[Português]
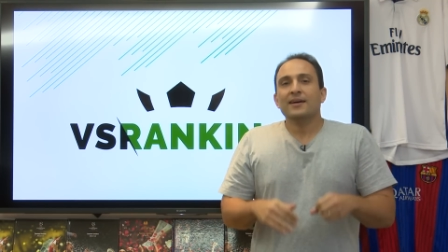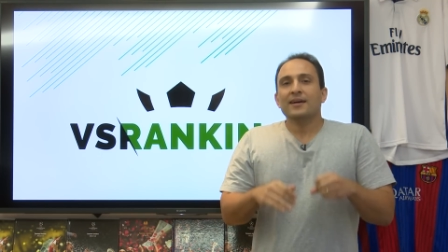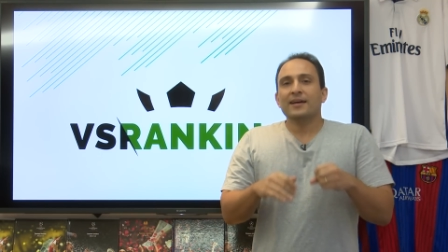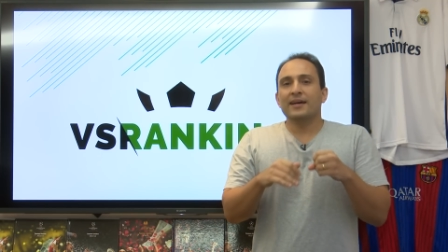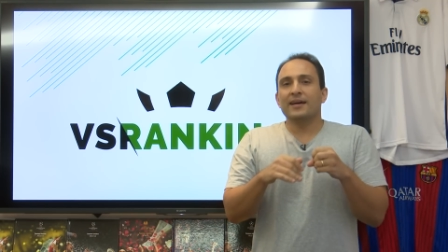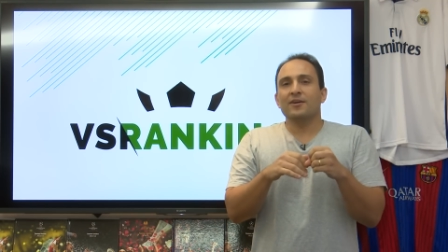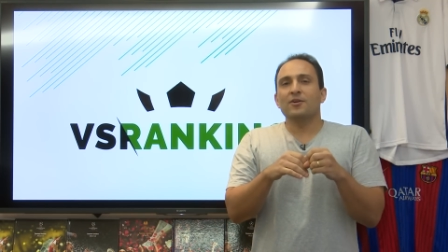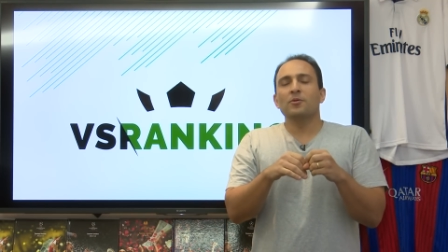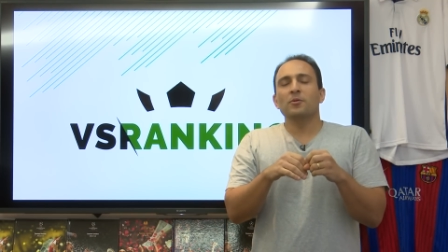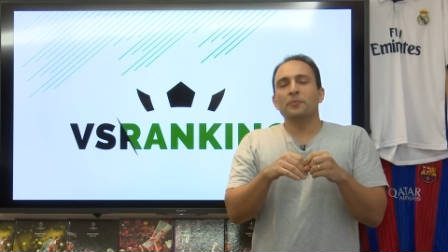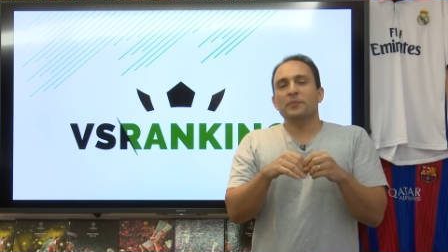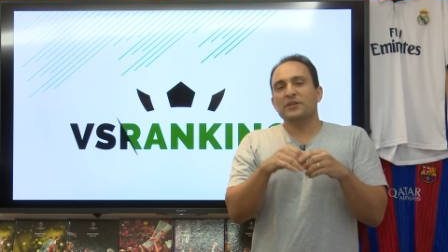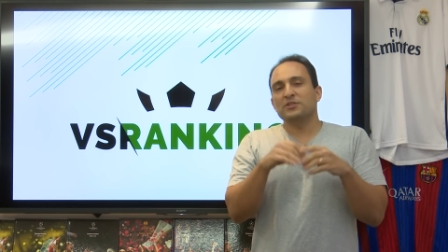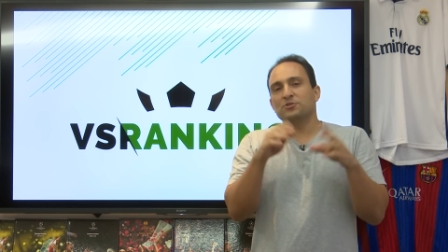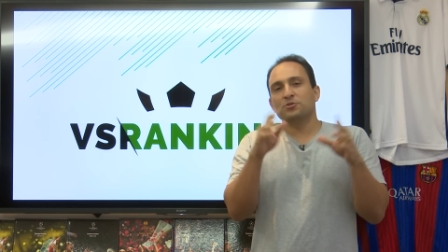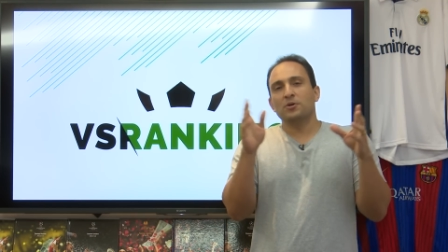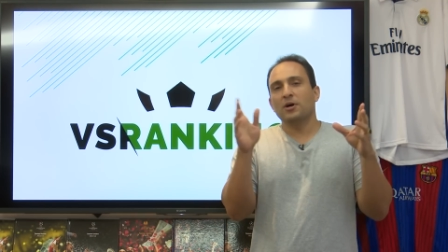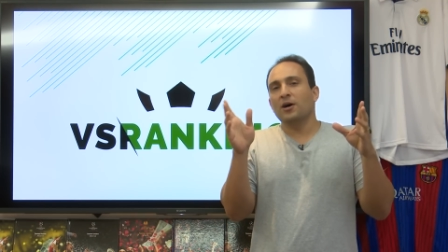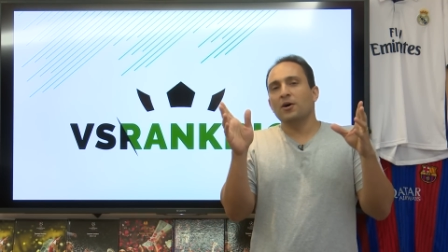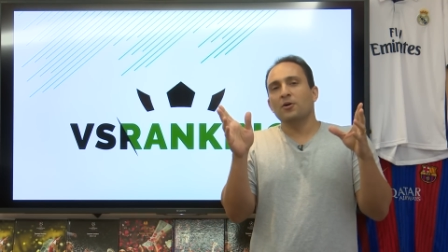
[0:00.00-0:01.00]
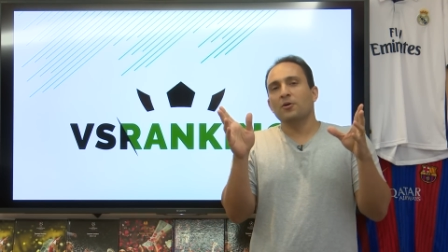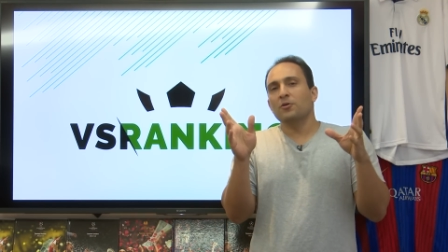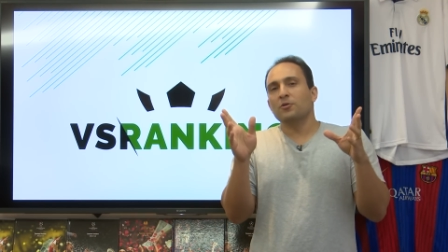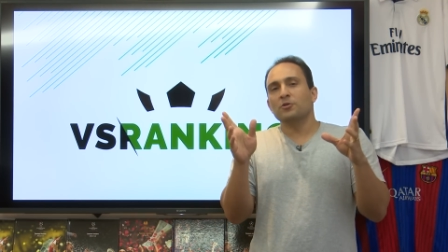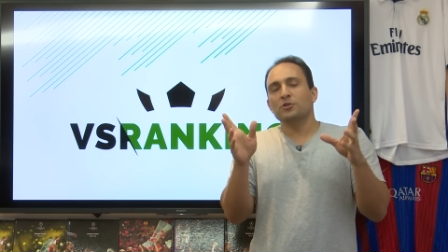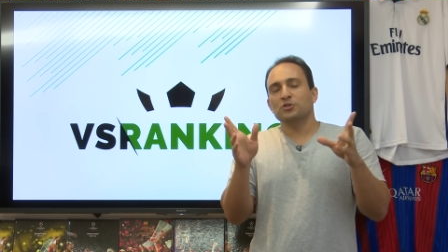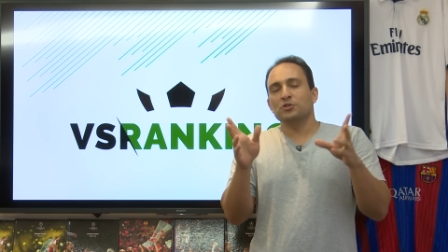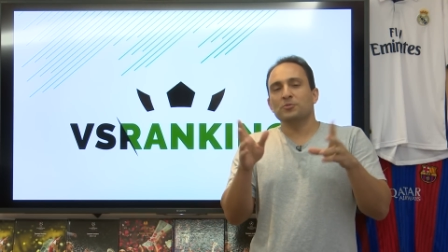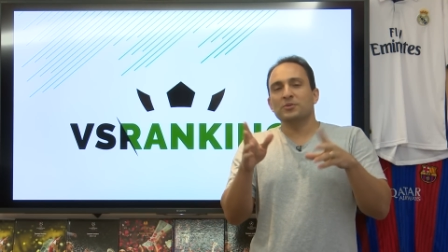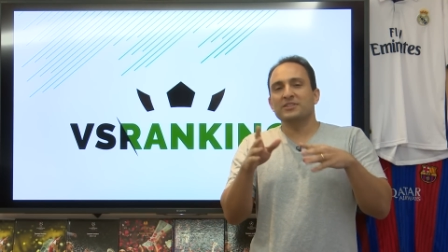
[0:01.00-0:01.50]
é, como o pessoal
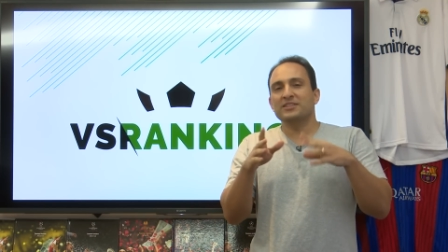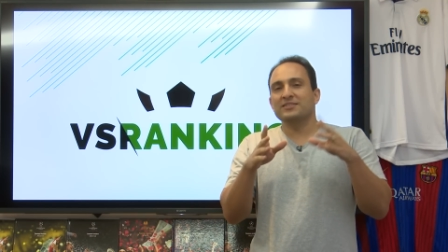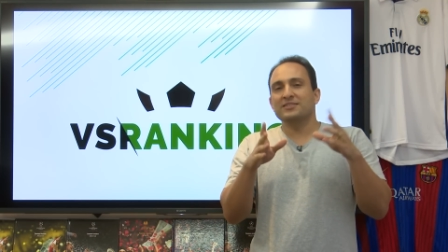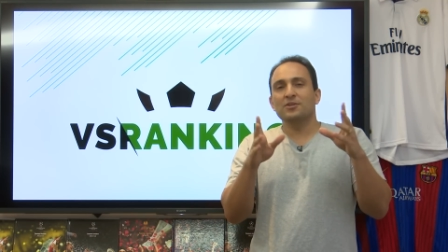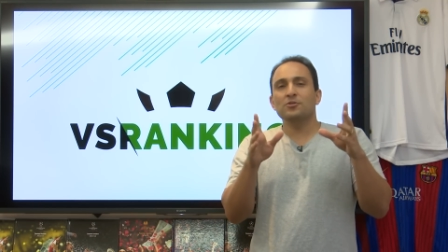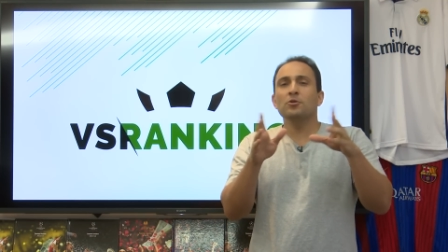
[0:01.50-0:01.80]
costuma dizer.